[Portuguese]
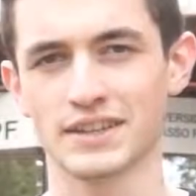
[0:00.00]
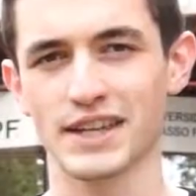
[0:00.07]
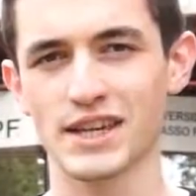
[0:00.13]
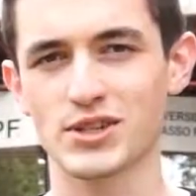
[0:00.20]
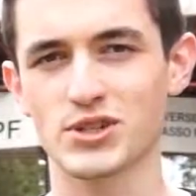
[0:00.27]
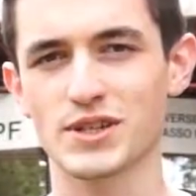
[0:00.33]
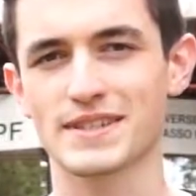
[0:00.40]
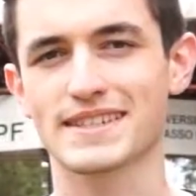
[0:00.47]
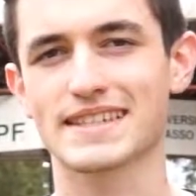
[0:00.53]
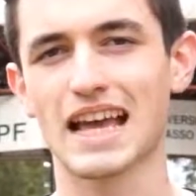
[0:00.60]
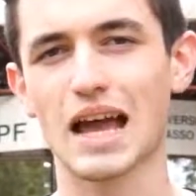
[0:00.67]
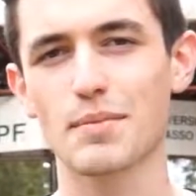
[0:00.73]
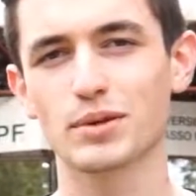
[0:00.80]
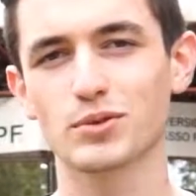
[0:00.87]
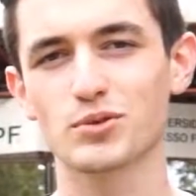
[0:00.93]
Neste
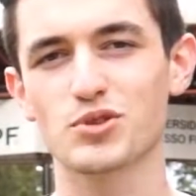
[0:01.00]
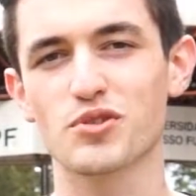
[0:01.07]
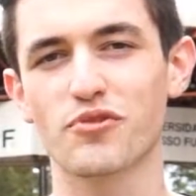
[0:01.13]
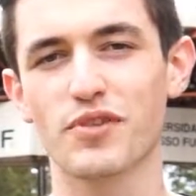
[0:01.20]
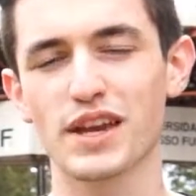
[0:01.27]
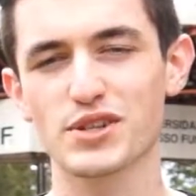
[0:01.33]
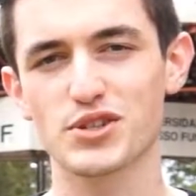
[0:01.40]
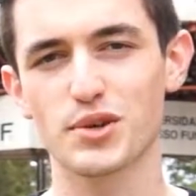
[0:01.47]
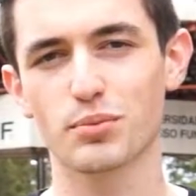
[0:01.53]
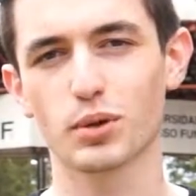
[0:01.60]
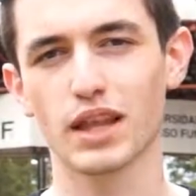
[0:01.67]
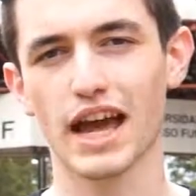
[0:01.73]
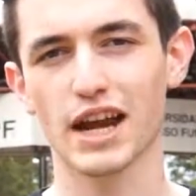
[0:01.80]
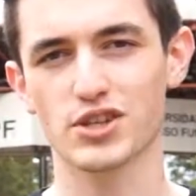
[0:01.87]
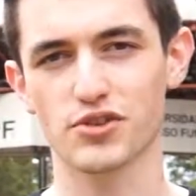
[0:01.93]
sábado de
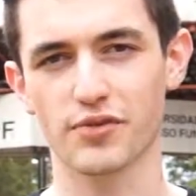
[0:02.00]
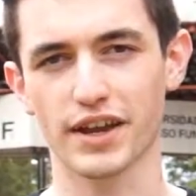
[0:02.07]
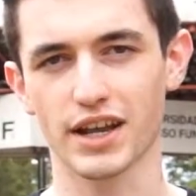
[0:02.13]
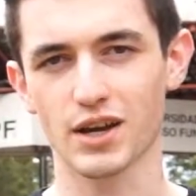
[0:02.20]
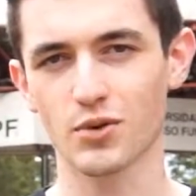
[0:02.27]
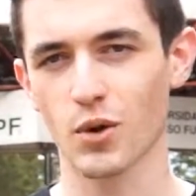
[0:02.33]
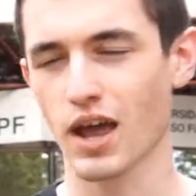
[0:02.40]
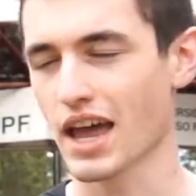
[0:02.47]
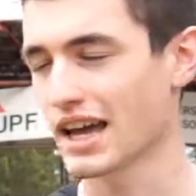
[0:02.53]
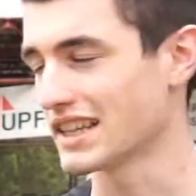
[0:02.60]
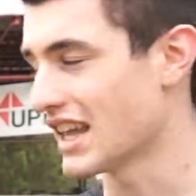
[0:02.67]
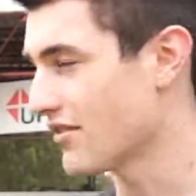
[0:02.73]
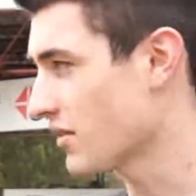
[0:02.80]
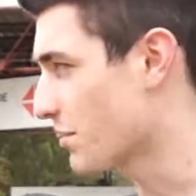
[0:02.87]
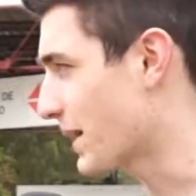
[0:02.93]
vestibular de verão,
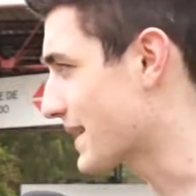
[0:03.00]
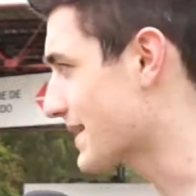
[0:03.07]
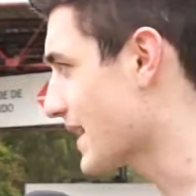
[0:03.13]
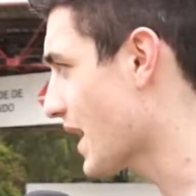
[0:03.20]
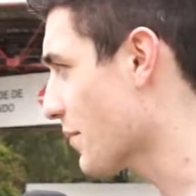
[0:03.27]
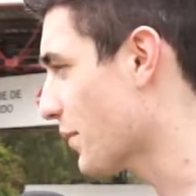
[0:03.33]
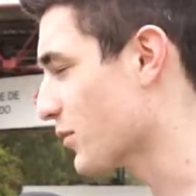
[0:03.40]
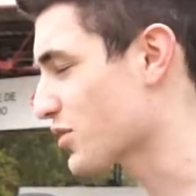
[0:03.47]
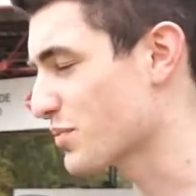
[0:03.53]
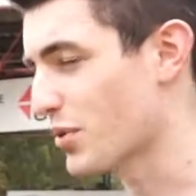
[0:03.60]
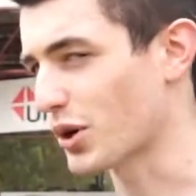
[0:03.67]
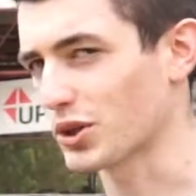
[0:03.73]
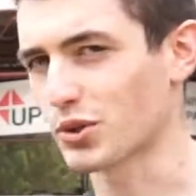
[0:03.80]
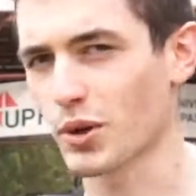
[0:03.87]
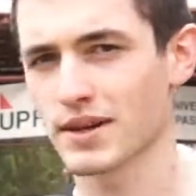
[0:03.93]
devem passar pelos
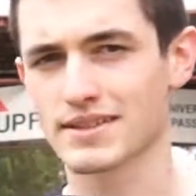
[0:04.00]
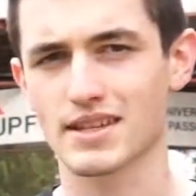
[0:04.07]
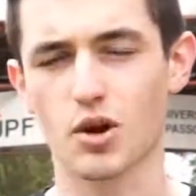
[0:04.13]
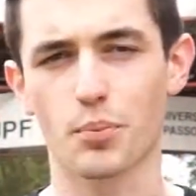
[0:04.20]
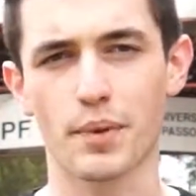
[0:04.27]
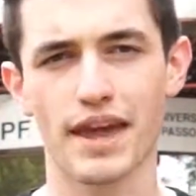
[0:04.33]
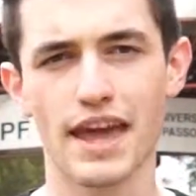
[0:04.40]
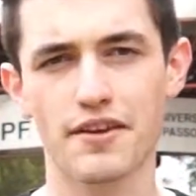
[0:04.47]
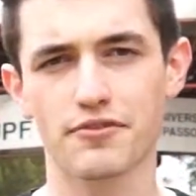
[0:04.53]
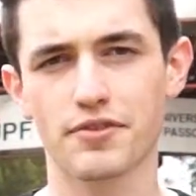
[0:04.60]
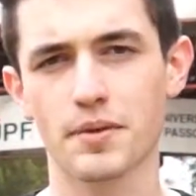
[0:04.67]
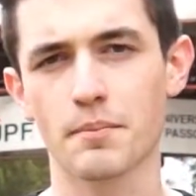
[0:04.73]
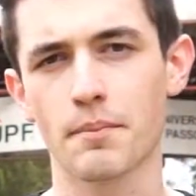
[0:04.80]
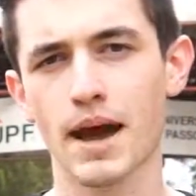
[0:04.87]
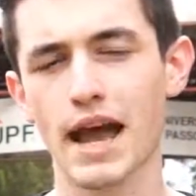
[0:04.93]
portões da
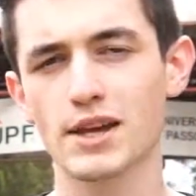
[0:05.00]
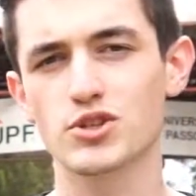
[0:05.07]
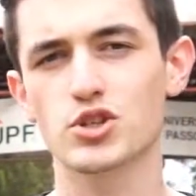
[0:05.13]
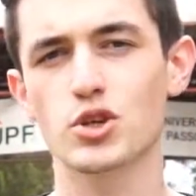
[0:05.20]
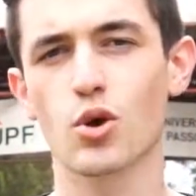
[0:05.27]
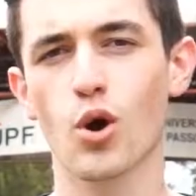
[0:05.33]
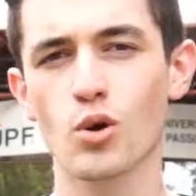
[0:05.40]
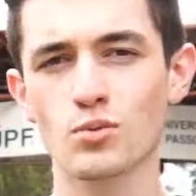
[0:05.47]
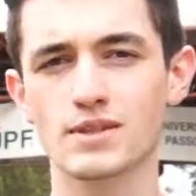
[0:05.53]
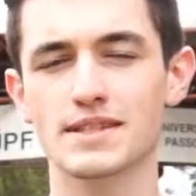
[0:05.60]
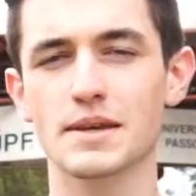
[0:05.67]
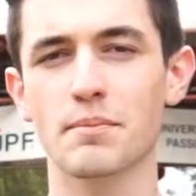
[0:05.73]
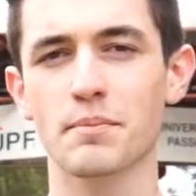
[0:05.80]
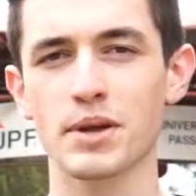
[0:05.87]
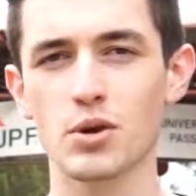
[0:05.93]
UPF mais de
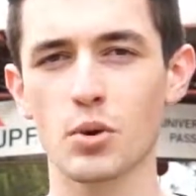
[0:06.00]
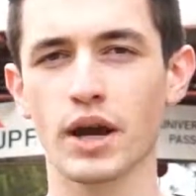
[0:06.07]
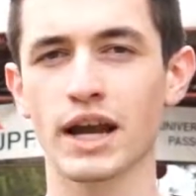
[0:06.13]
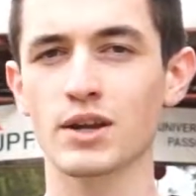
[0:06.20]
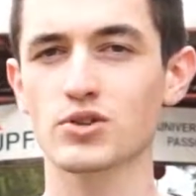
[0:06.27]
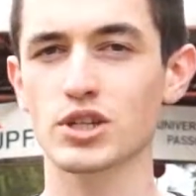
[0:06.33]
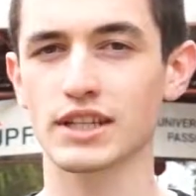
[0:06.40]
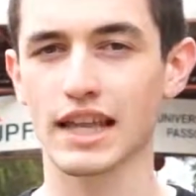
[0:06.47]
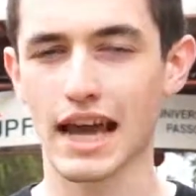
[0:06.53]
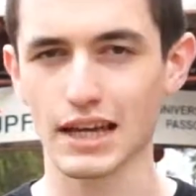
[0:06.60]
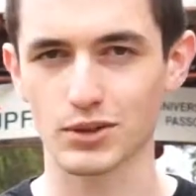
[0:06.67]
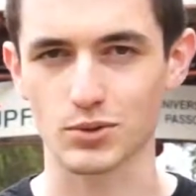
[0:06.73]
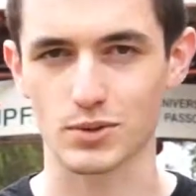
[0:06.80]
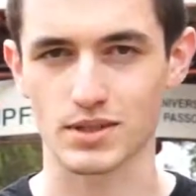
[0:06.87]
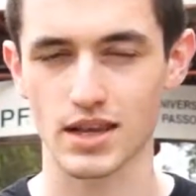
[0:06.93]
11 mil
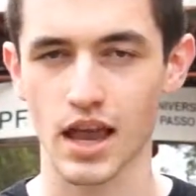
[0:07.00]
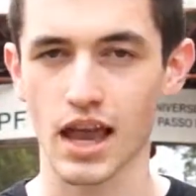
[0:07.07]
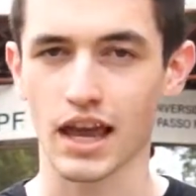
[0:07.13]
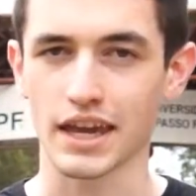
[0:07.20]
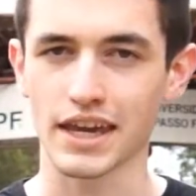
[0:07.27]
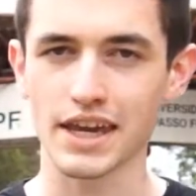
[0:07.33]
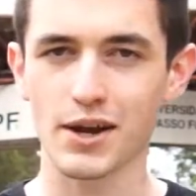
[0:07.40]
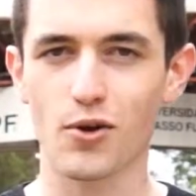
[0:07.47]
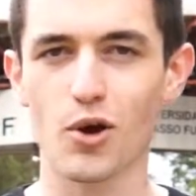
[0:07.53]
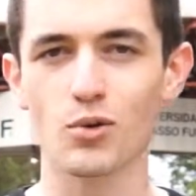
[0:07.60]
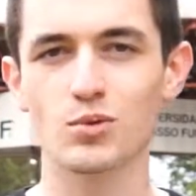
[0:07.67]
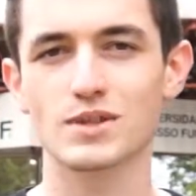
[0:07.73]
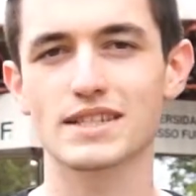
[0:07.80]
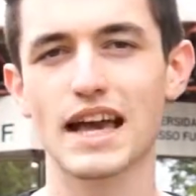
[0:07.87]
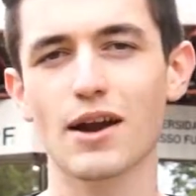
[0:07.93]
candidatos e
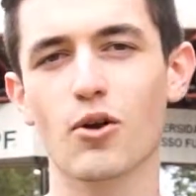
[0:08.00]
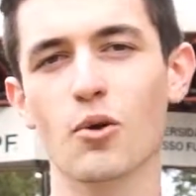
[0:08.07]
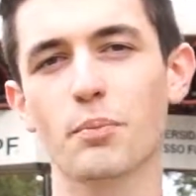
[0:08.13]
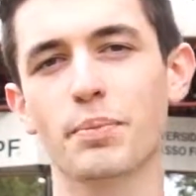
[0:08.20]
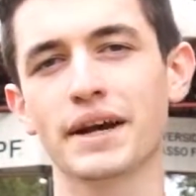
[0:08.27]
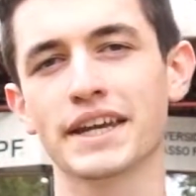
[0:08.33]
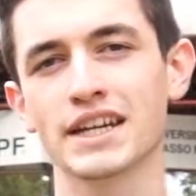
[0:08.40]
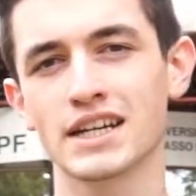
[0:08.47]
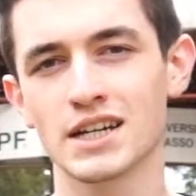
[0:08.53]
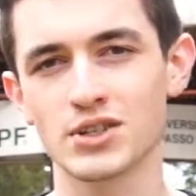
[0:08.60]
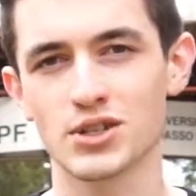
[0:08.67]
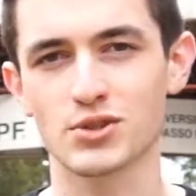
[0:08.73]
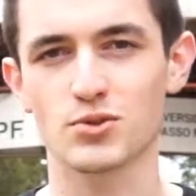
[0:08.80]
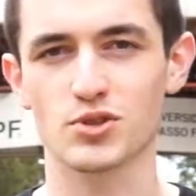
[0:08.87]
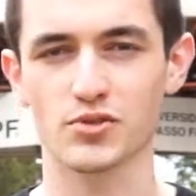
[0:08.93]
com os
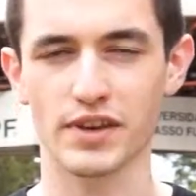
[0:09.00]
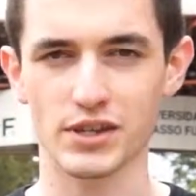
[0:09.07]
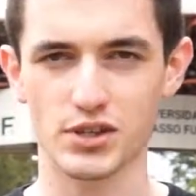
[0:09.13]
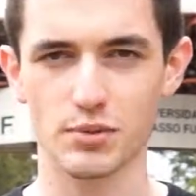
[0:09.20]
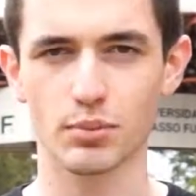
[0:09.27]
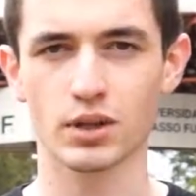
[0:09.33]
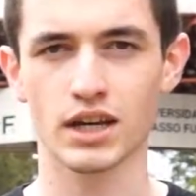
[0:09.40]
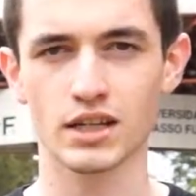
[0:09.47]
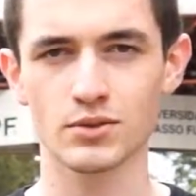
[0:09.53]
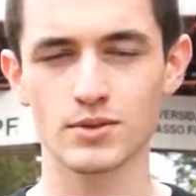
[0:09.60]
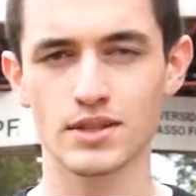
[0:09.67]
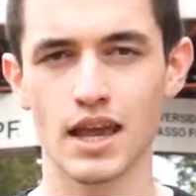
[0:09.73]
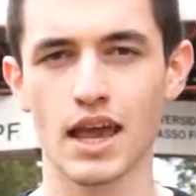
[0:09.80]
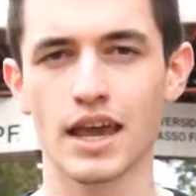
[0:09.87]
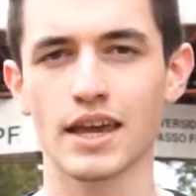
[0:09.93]
acompanhantes dos
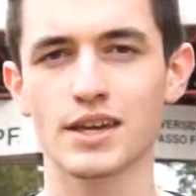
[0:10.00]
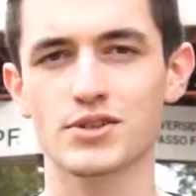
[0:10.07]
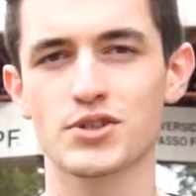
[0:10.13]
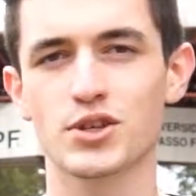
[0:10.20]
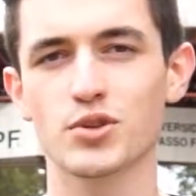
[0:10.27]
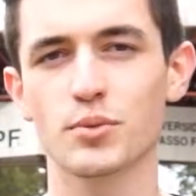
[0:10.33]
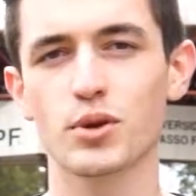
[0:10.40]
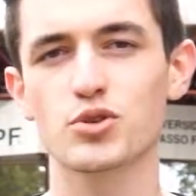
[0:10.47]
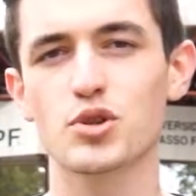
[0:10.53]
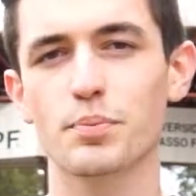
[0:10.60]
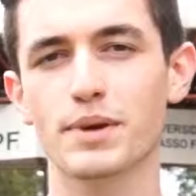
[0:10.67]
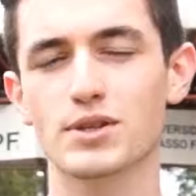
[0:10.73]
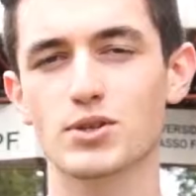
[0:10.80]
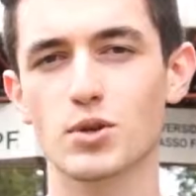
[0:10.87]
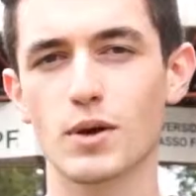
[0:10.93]
vestibulandos, este número de
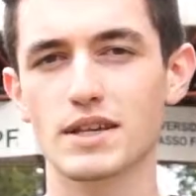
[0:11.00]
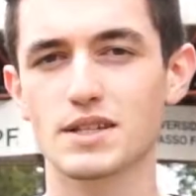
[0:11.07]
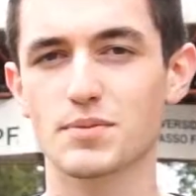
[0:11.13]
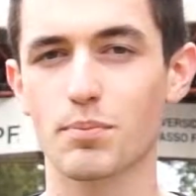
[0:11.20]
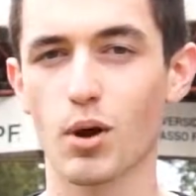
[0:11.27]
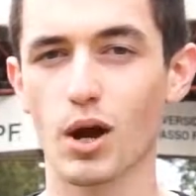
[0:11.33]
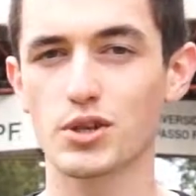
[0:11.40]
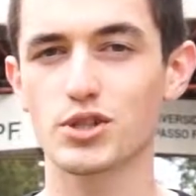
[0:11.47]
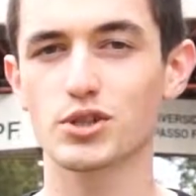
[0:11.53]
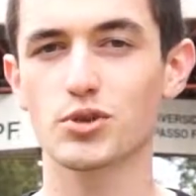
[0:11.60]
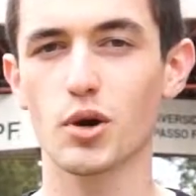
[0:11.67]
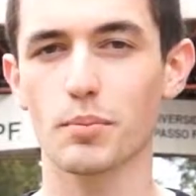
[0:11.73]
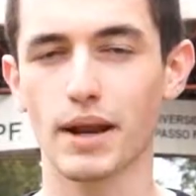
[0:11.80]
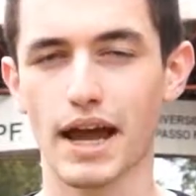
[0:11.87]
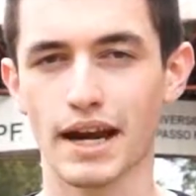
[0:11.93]
pessoas pode
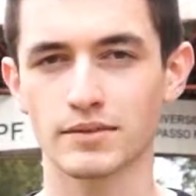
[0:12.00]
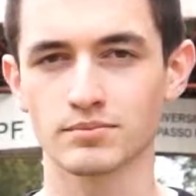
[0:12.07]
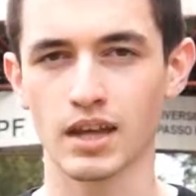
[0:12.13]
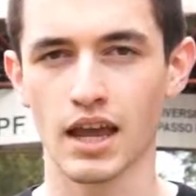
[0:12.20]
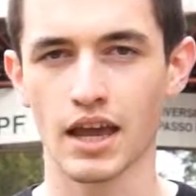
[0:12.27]
dobrar.